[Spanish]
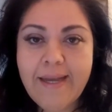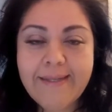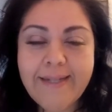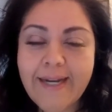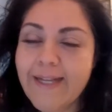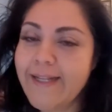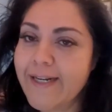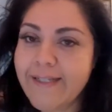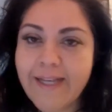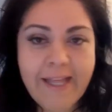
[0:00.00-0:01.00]
Están
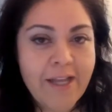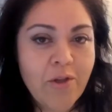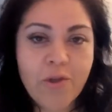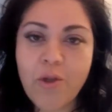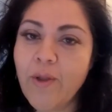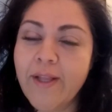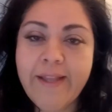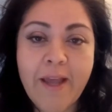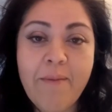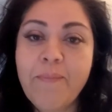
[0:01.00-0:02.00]
intercediendo todo el
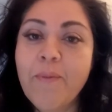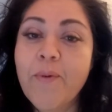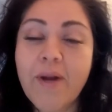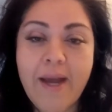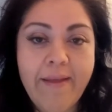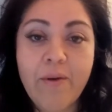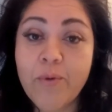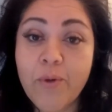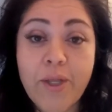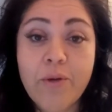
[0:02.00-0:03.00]
tiempo por cada
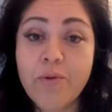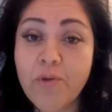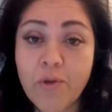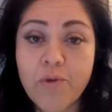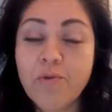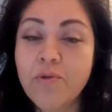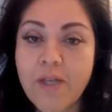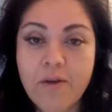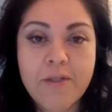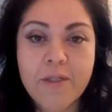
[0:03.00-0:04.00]
uno de nosotros, sus
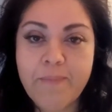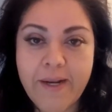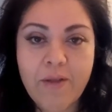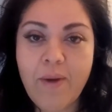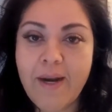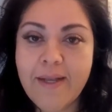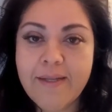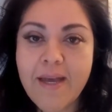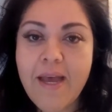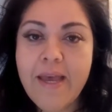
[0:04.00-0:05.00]
hijos espirituales.
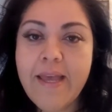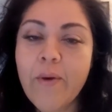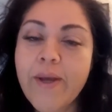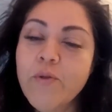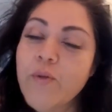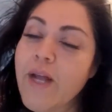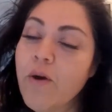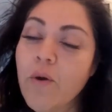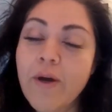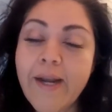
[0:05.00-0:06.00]
Y aunque es una
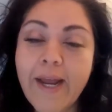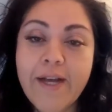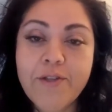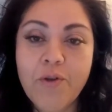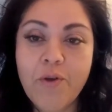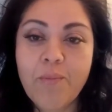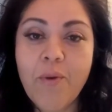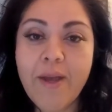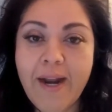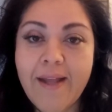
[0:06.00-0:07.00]
congregación
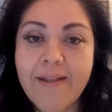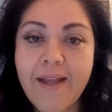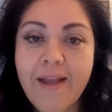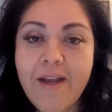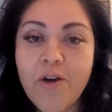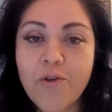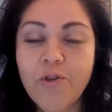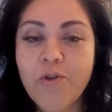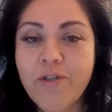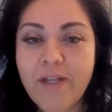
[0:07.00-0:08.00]
muy grande,
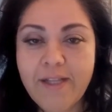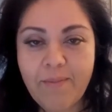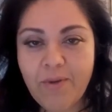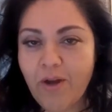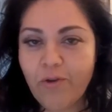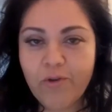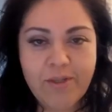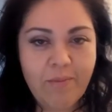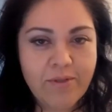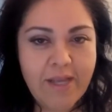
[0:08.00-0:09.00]
nosotros sentimos que nosotros
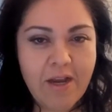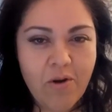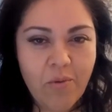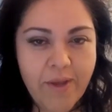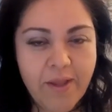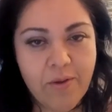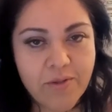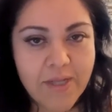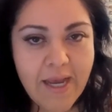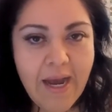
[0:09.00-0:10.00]
estamos
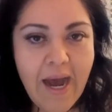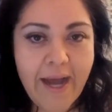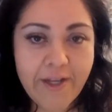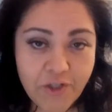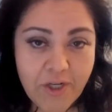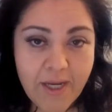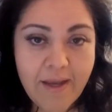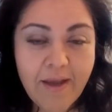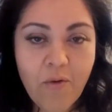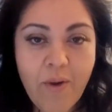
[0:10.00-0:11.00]
incluidos
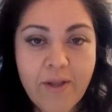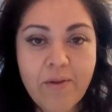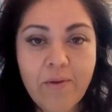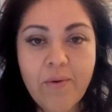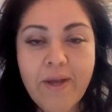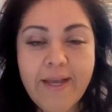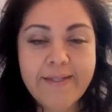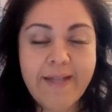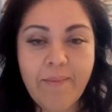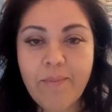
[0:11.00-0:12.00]
allí cuando
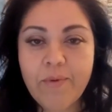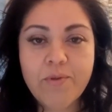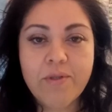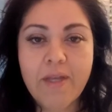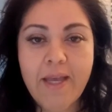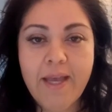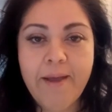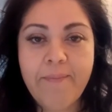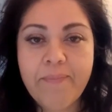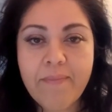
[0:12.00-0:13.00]
estamos
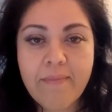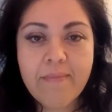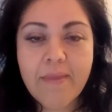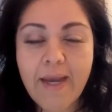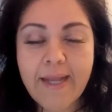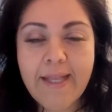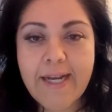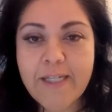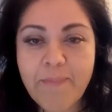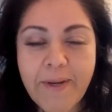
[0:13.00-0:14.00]
eh, en el
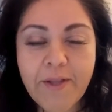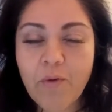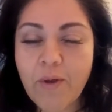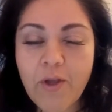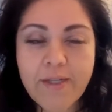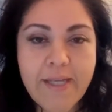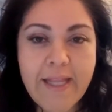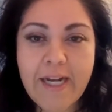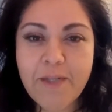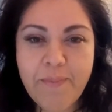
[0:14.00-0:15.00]
Espíritu, cuando ellos están
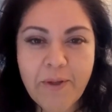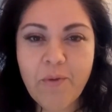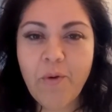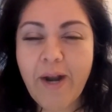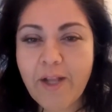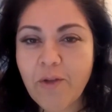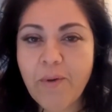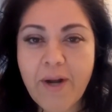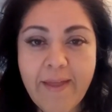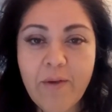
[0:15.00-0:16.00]
en el Espíritu orando
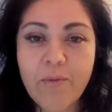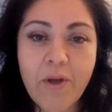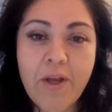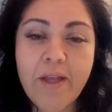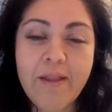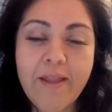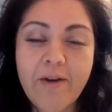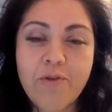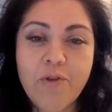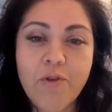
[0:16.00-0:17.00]
por cada uno de,
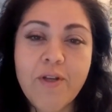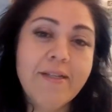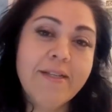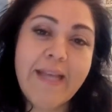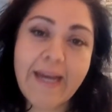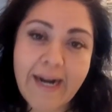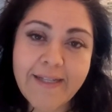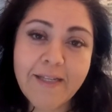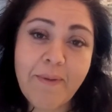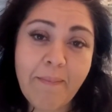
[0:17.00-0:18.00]
nosotros. Así es que
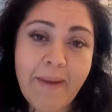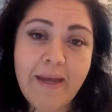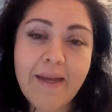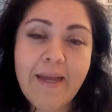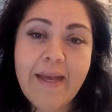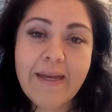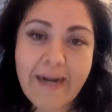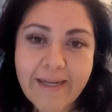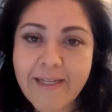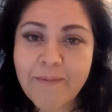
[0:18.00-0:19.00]
gracias mamá,
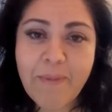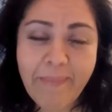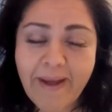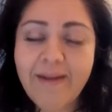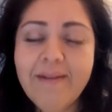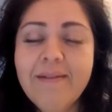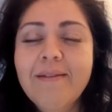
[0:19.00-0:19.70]
gracias papá.